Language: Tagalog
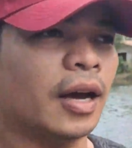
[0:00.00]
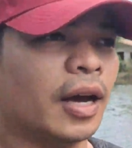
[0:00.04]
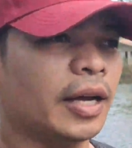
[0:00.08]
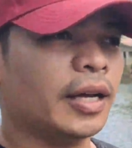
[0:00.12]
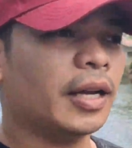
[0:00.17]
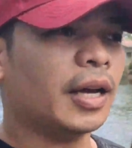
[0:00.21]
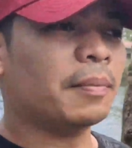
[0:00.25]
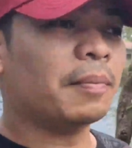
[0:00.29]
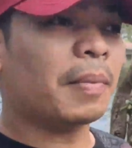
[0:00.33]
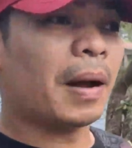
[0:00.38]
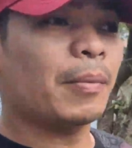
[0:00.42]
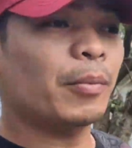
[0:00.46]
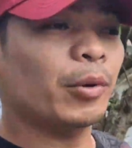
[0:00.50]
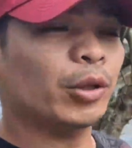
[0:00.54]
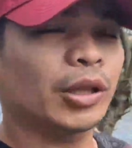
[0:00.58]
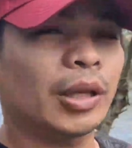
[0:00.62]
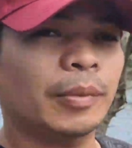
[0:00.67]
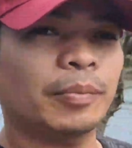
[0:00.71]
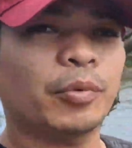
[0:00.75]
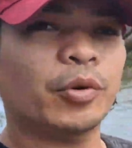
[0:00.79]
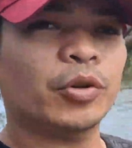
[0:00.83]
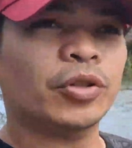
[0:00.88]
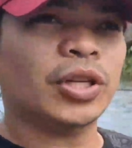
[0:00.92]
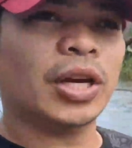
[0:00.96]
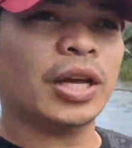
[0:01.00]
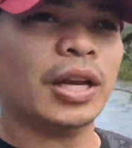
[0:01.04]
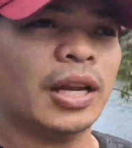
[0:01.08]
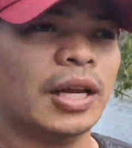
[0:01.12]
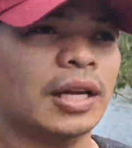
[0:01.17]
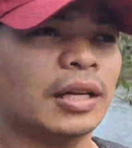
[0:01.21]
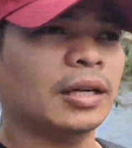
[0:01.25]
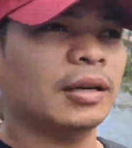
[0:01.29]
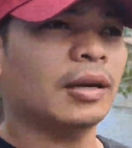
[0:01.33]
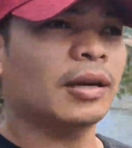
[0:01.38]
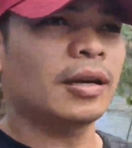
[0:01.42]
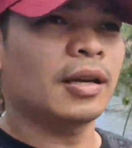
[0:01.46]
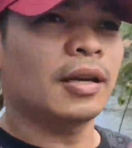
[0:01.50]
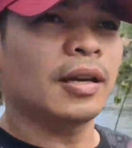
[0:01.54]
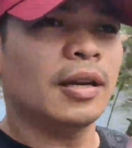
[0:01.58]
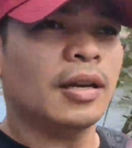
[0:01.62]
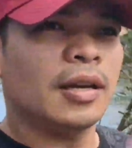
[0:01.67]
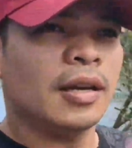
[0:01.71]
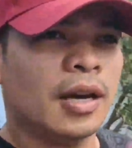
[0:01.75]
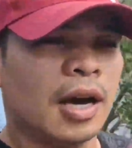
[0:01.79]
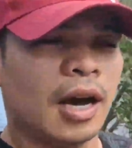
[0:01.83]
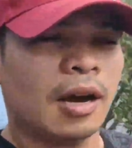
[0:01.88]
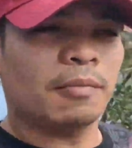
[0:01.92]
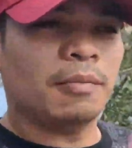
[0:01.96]
ay nagpaabot din po siya ng
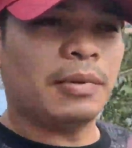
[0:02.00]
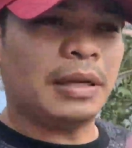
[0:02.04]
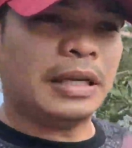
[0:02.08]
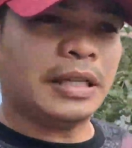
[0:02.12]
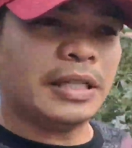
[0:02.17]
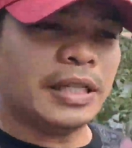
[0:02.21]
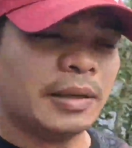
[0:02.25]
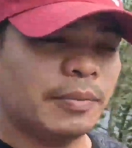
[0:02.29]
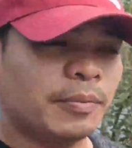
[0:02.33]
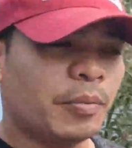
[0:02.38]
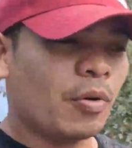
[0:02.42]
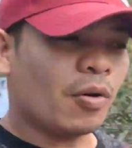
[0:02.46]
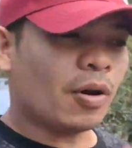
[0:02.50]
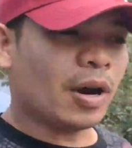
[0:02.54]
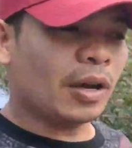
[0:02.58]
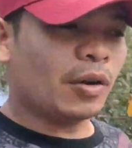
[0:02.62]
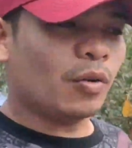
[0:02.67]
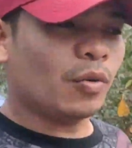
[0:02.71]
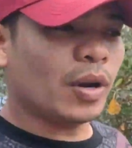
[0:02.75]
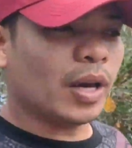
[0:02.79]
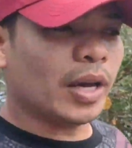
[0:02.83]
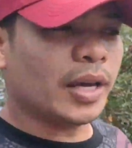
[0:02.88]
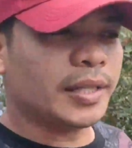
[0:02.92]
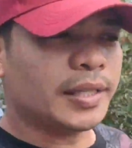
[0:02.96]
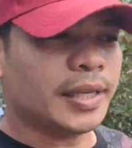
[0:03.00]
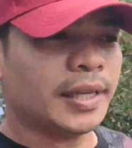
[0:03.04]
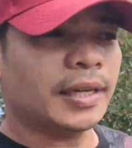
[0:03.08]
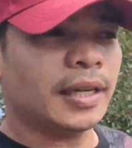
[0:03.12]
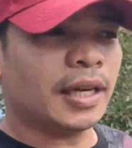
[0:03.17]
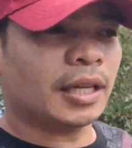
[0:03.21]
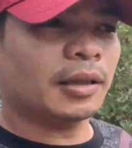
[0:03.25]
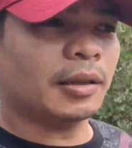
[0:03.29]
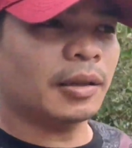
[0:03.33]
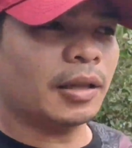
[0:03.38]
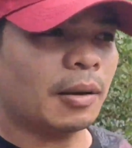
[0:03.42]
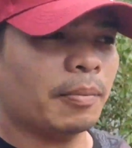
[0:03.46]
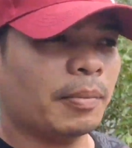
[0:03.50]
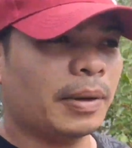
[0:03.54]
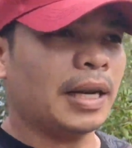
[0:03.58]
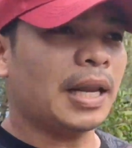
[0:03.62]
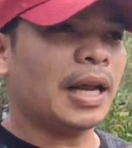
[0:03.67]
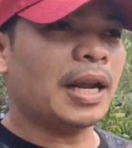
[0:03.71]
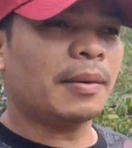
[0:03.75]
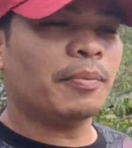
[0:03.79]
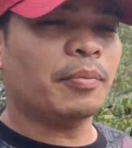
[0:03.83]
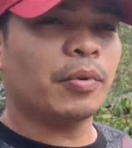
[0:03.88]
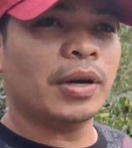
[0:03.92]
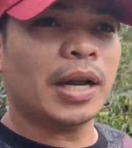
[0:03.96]
uh, blessing po kay Lola Ising at
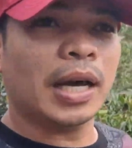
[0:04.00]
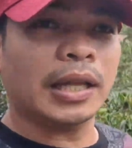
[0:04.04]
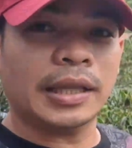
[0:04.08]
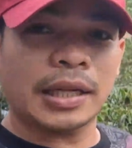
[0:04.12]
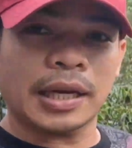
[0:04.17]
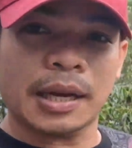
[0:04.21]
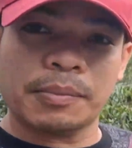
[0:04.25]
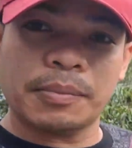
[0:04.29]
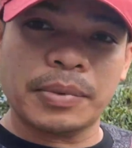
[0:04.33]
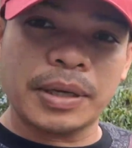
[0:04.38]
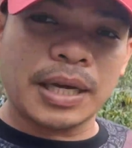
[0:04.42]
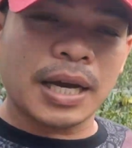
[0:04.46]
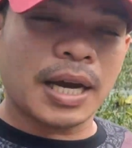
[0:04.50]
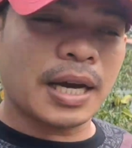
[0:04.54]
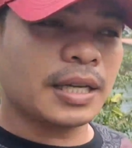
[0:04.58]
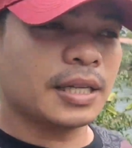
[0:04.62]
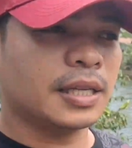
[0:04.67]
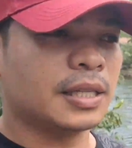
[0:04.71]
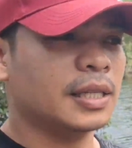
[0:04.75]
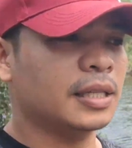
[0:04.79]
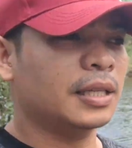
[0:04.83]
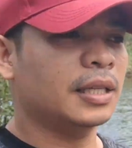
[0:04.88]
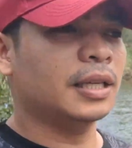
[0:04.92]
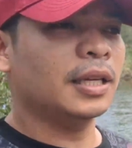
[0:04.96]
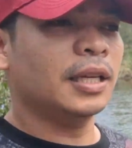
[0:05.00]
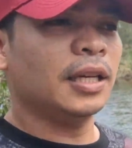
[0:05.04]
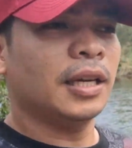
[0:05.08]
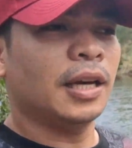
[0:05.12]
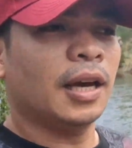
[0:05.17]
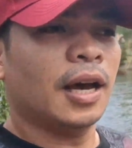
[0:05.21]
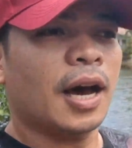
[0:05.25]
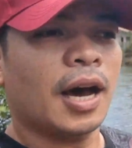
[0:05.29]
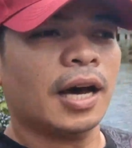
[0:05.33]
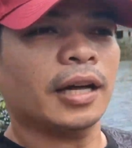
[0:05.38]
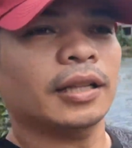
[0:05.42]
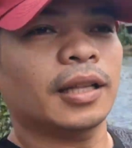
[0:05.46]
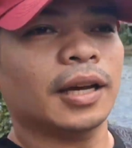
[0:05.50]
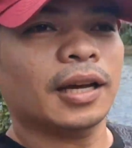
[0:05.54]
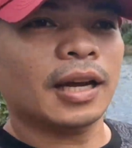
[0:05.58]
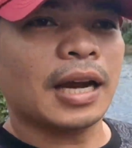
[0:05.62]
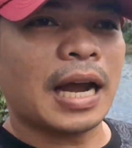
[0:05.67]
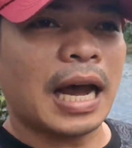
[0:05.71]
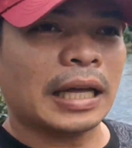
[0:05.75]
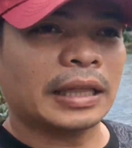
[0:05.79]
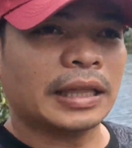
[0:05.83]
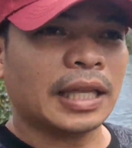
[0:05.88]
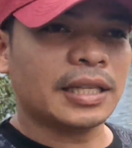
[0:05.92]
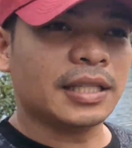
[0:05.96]
nabilhan na po natin ang bigas at uh,
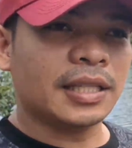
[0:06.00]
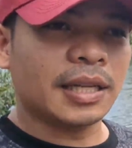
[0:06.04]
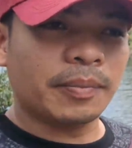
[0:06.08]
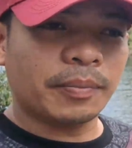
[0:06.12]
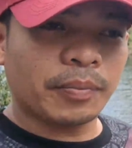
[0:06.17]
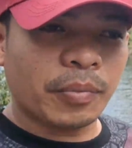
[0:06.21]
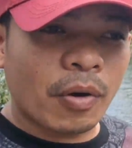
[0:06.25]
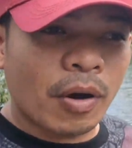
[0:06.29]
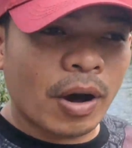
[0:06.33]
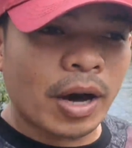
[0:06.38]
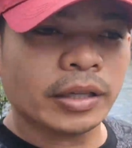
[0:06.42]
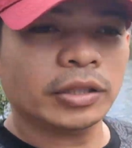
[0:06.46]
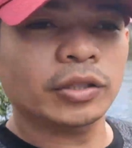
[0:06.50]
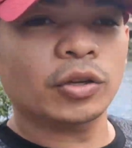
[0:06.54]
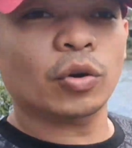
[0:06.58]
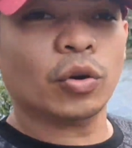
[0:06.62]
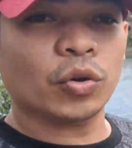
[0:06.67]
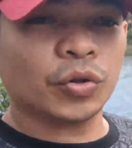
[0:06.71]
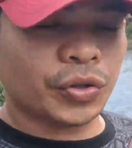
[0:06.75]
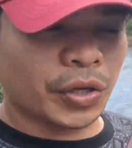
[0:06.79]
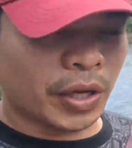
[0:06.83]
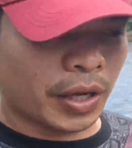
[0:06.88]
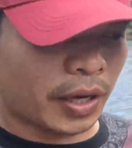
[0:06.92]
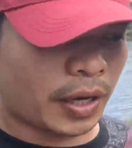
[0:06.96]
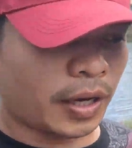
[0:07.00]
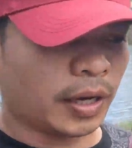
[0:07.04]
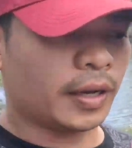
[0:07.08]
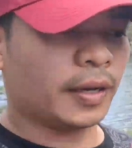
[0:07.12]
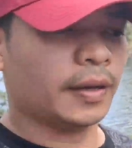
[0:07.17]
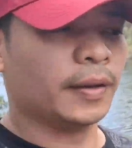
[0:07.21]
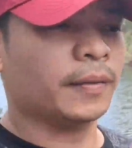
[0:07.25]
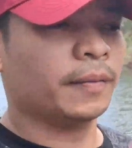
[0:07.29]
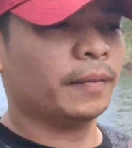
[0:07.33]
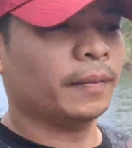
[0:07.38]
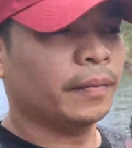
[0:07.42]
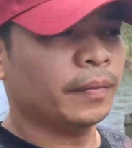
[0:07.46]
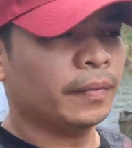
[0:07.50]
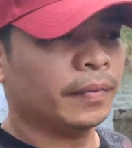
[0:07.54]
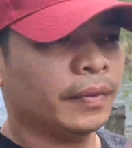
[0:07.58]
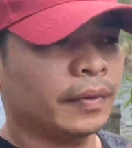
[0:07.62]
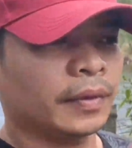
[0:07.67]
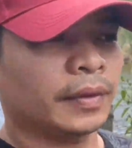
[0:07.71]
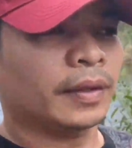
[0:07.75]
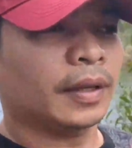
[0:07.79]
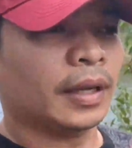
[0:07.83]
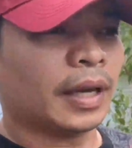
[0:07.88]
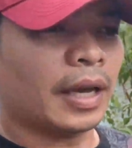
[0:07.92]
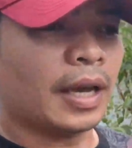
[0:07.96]
gatas rin po at grocery.
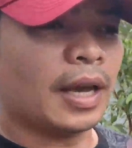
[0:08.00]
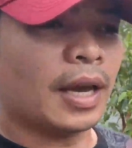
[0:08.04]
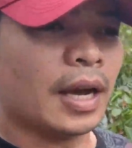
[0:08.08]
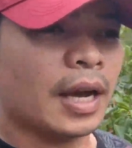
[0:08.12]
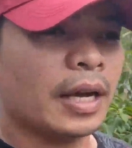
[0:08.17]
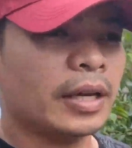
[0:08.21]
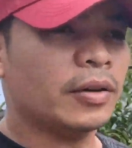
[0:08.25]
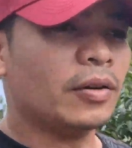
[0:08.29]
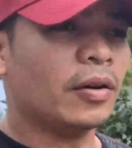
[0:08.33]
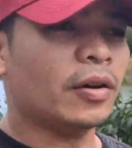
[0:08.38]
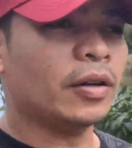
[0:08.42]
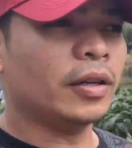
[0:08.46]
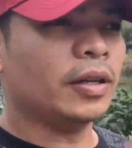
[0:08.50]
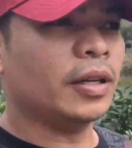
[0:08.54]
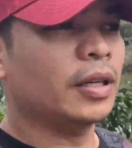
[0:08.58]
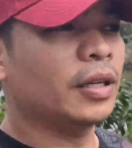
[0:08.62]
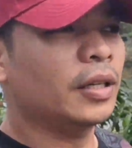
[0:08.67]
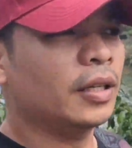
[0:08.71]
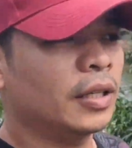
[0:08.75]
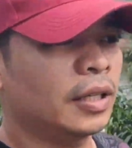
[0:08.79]
Kaya ngayon,